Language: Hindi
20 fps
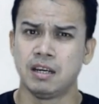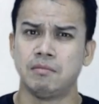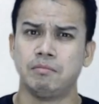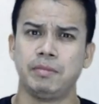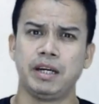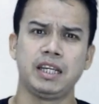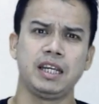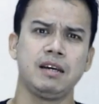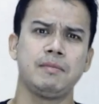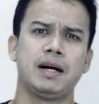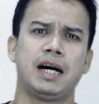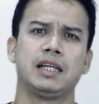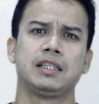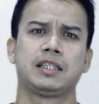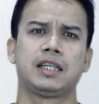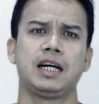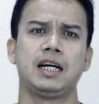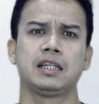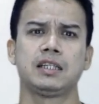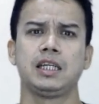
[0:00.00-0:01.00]
मैं नहीं
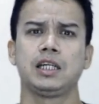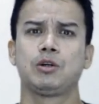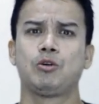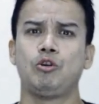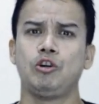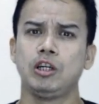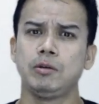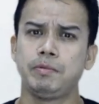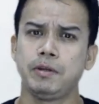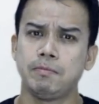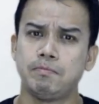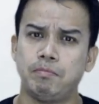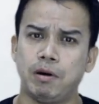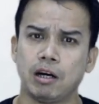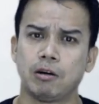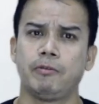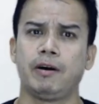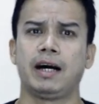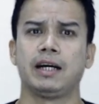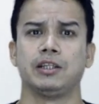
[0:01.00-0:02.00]
मानता कि कोई भी
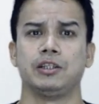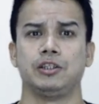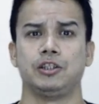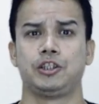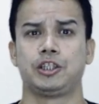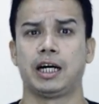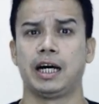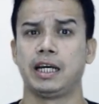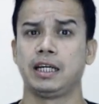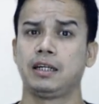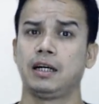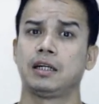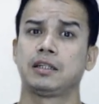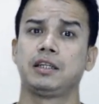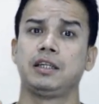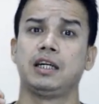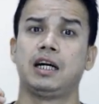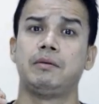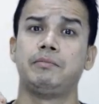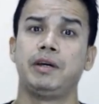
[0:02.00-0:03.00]
भगवान चाहेगा
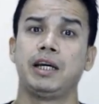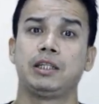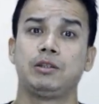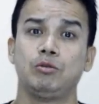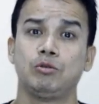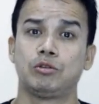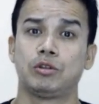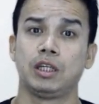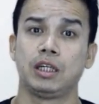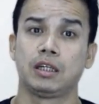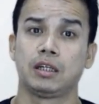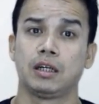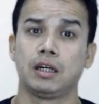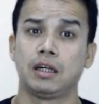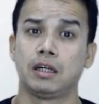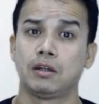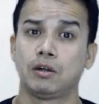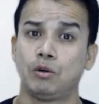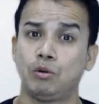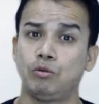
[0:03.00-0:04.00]
कि हम एक दूसरे
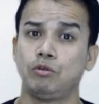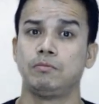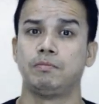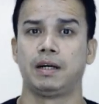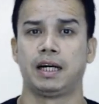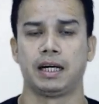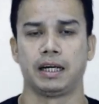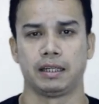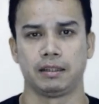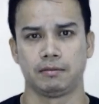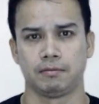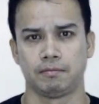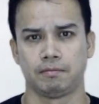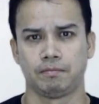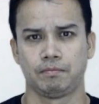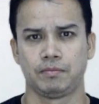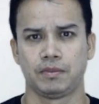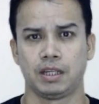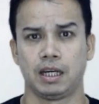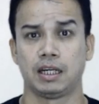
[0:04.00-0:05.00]
का खून बहाएं
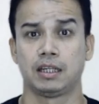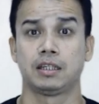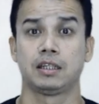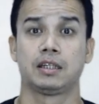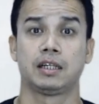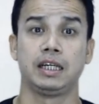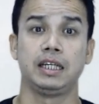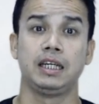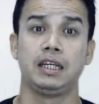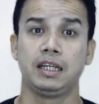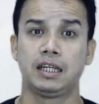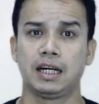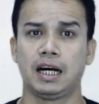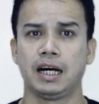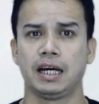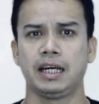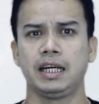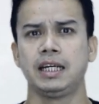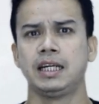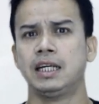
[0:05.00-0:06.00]
अगर कहीं लिखा
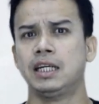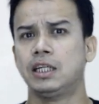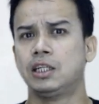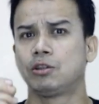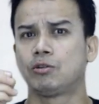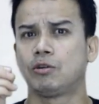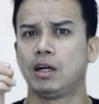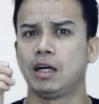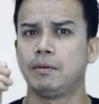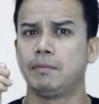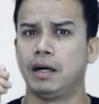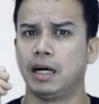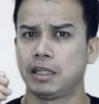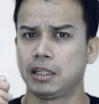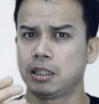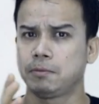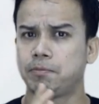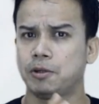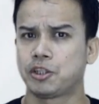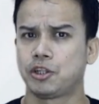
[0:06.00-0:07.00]
है तो आई एम
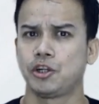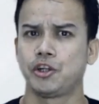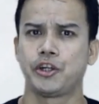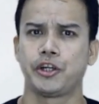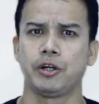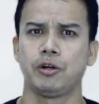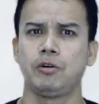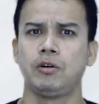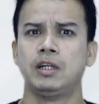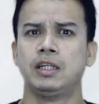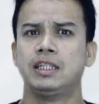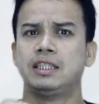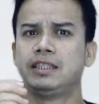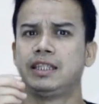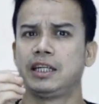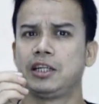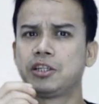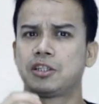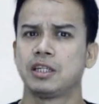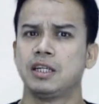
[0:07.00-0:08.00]
हंड्रेड परसेंट श्योर
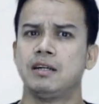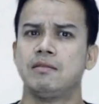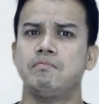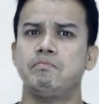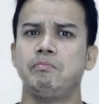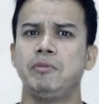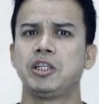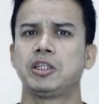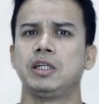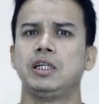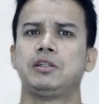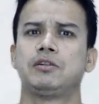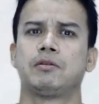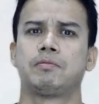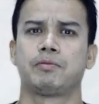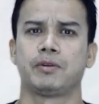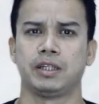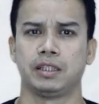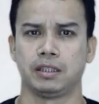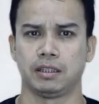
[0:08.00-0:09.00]
दैट इज मिस
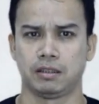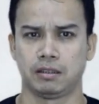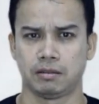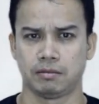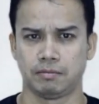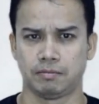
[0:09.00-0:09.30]
इंटरप्रेटेड